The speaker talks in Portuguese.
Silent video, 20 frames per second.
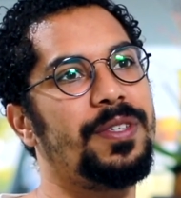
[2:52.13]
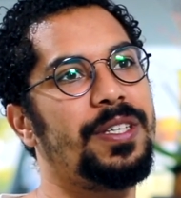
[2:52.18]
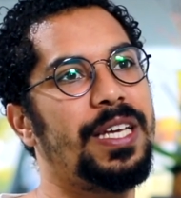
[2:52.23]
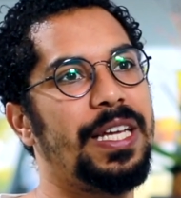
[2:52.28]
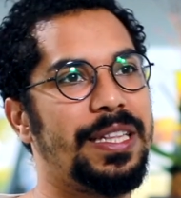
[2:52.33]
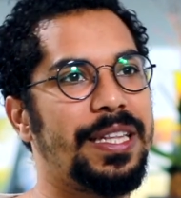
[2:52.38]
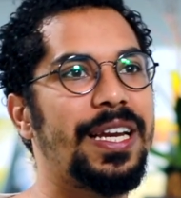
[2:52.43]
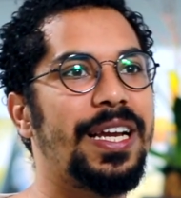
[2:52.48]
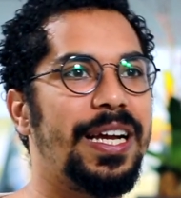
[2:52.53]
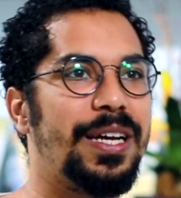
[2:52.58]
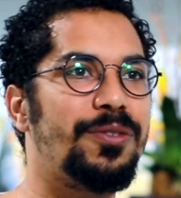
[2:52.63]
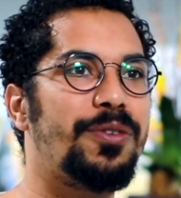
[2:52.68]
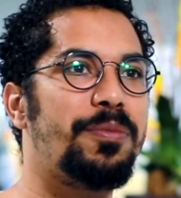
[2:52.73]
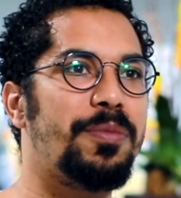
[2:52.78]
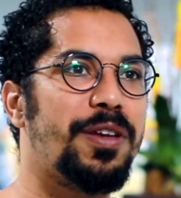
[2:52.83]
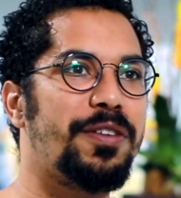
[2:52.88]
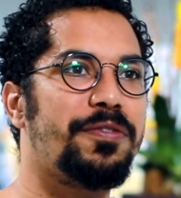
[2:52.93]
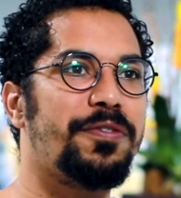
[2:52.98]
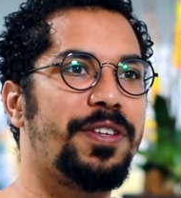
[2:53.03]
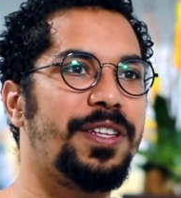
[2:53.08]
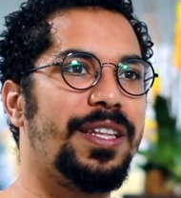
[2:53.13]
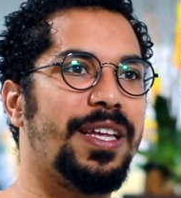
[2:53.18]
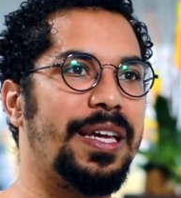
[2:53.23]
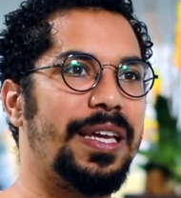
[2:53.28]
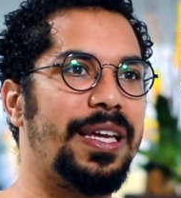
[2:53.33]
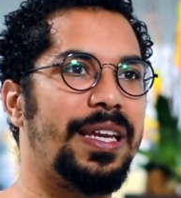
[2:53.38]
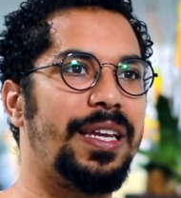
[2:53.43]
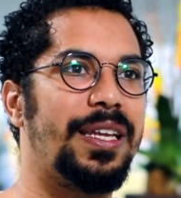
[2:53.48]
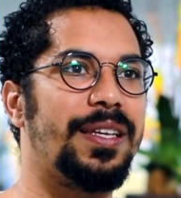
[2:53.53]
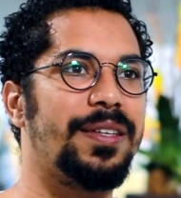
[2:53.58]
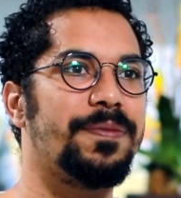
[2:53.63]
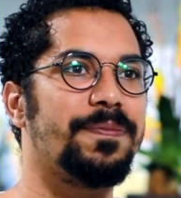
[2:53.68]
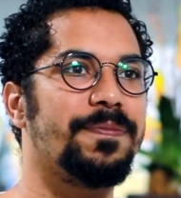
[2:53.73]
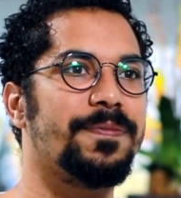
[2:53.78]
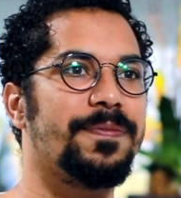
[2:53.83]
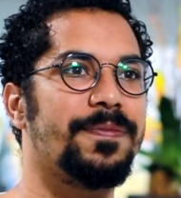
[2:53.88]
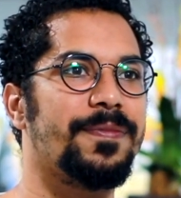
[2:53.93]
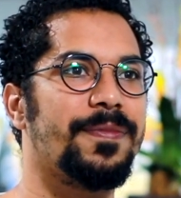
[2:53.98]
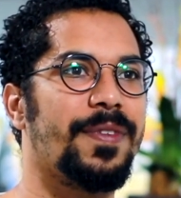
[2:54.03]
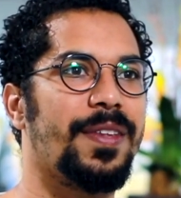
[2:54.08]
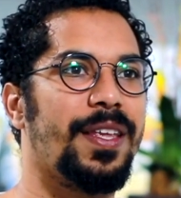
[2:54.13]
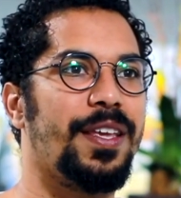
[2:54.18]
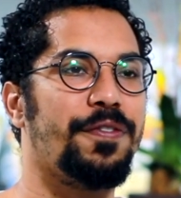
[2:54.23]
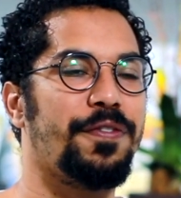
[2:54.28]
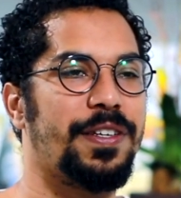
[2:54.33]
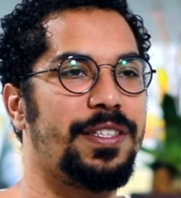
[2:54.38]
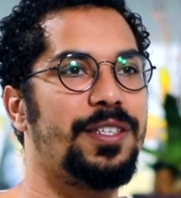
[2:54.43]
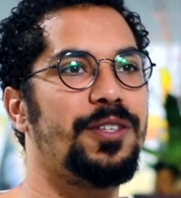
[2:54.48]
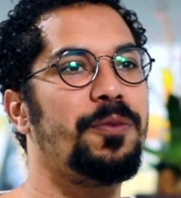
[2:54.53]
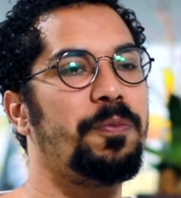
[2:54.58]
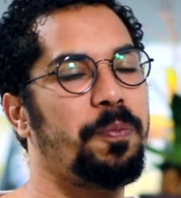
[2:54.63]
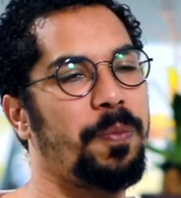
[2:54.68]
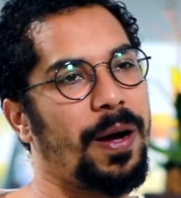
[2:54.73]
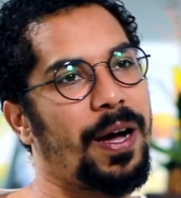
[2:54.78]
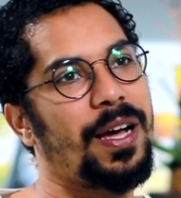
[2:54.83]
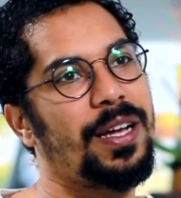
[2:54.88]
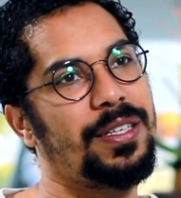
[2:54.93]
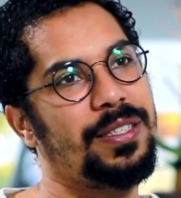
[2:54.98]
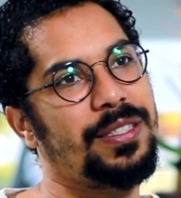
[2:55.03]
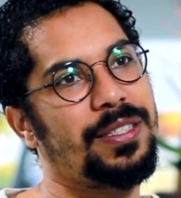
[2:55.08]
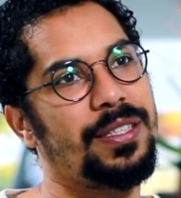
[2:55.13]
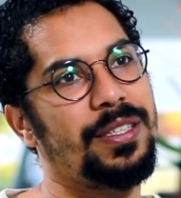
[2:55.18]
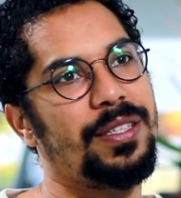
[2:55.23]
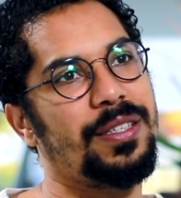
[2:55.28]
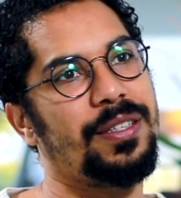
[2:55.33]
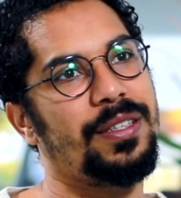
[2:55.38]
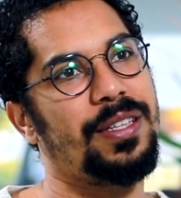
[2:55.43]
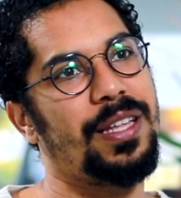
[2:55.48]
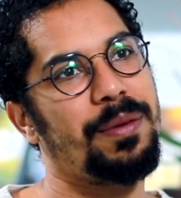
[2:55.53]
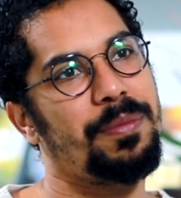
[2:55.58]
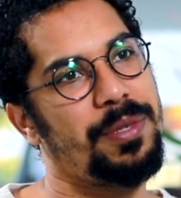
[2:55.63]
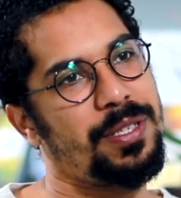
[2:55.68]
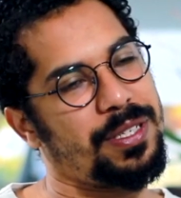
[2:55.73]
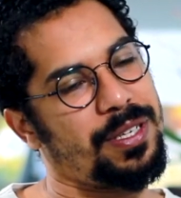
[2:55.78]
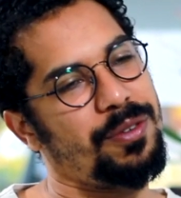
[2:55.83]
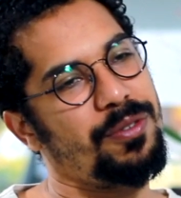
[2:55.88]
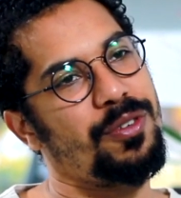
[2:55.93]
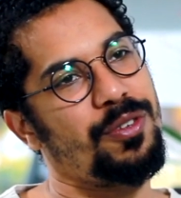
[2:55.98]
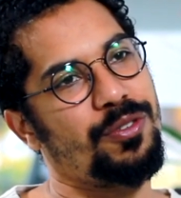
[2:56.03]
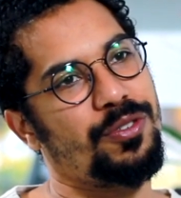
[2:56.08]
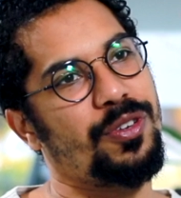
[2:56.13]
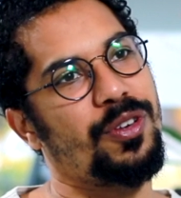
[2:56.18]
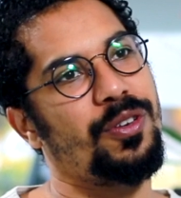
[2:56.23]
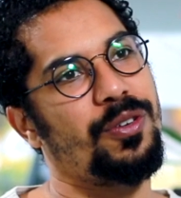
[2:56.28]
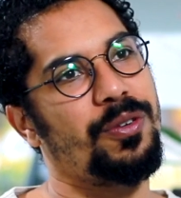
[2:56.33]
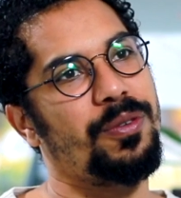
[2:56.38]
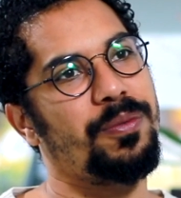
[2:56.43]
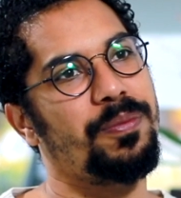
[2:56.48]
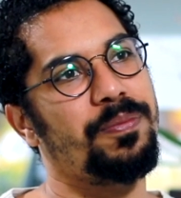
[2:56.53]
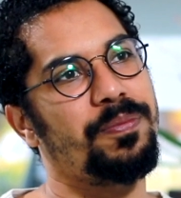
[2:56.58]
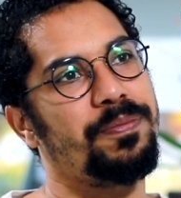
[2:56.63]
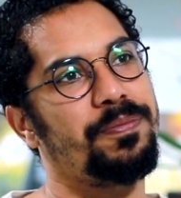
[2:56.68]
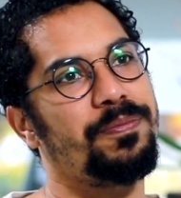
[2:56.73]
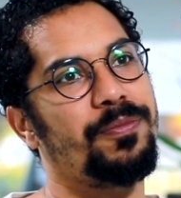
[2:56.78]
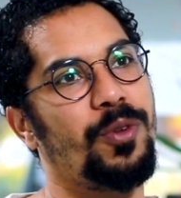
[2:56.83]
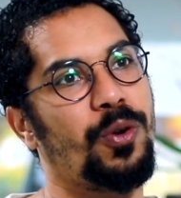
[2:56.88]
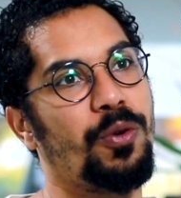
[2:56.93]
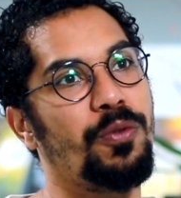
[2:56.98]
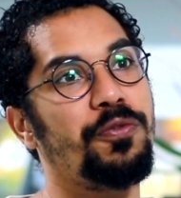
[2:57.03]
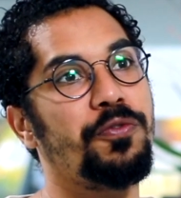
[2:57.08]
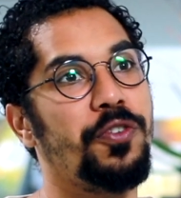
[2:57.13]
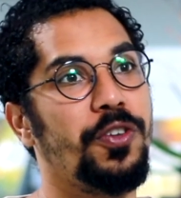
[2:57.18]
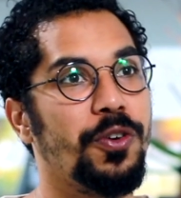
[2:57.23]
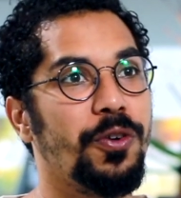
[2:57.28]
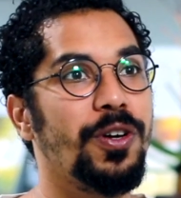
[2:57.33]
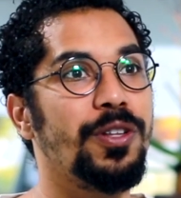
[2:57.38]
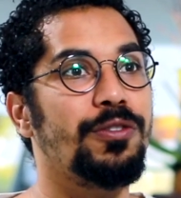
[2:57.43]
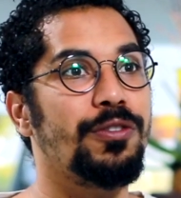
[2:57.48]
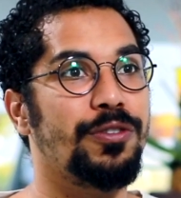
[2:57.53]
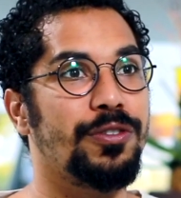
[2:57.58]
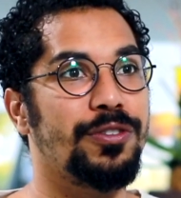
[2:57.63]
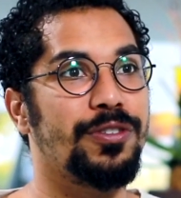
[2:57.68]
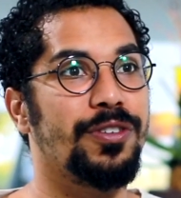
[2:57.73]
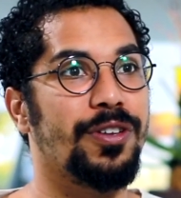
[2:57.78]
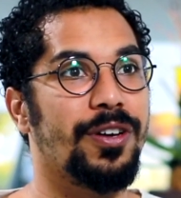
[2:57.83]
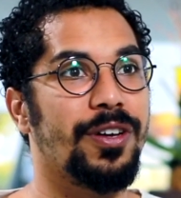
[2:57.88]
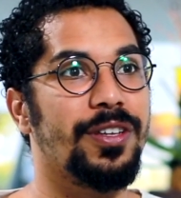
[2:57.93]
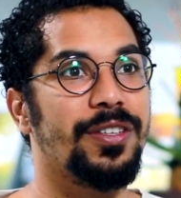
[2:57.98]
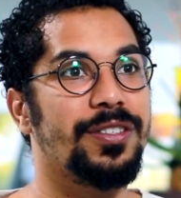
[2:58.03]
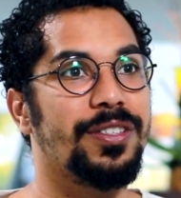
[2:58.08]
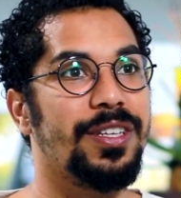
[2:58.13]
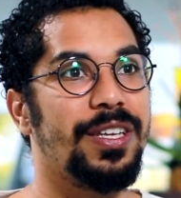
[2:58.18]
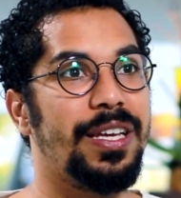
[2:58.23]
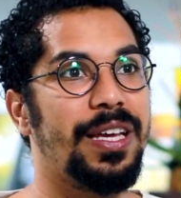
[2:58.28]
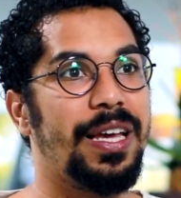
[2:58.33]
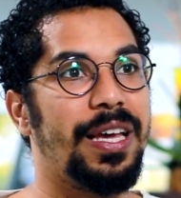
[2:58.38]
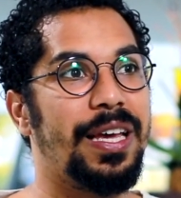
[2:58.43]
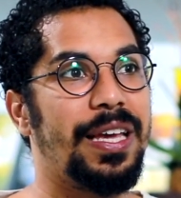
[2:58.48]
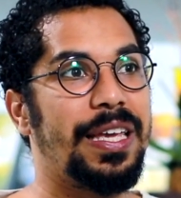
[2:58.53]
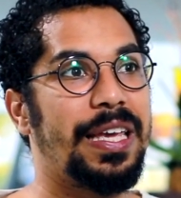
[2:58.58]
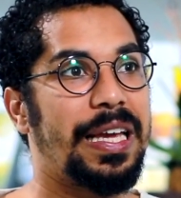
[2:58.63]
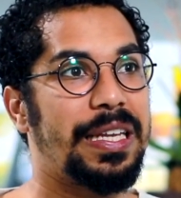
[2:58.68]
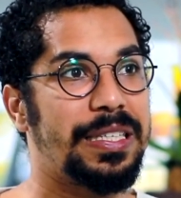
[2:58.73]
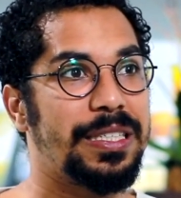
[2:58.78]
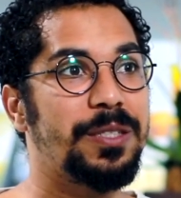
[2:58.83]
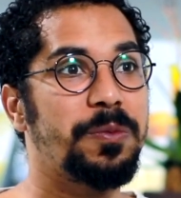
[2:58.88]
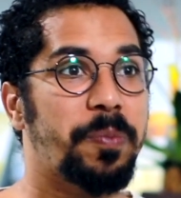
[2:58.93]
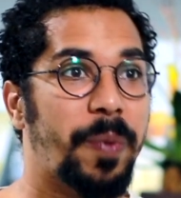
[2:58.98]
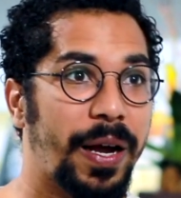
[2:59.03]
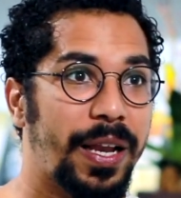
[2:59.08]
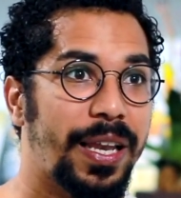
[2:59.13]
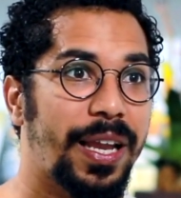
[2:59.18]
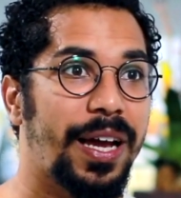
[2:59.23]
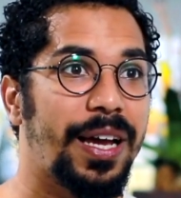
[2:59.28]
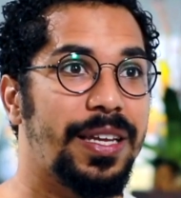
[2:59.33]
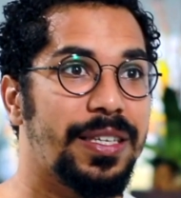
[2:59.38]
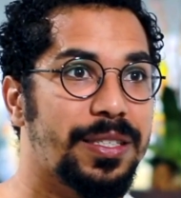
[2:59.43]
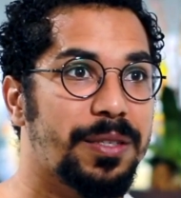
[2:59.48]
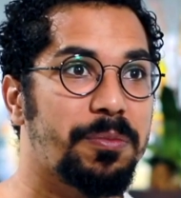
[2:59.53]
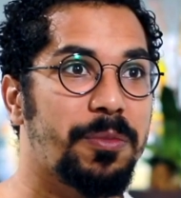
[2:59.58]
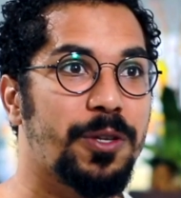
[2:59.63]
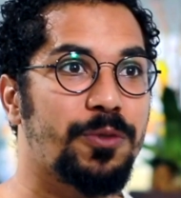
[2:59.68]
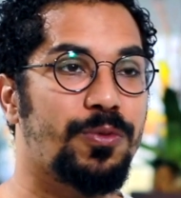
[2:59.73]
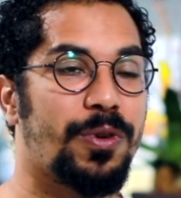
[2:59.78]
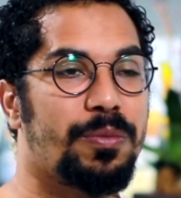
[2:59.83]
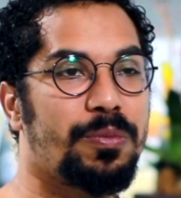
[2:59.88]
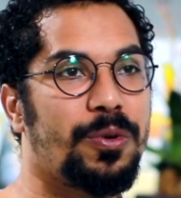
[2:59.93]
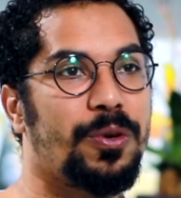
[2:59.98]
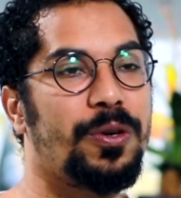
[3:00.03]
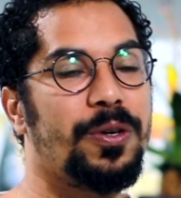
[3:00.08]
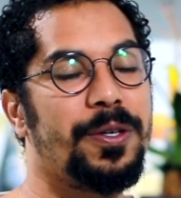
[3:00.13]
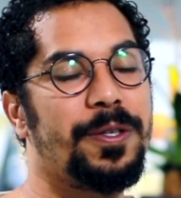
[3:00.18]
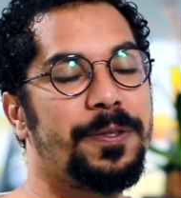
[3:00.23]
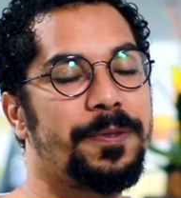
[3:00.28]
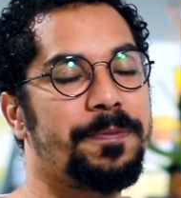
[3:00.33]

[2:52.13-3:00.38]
que é entregando a minha vida a Ele e fazendo parte da missão que o Senhor confiou a todos nós, que é de espalhar esse mesmo amor.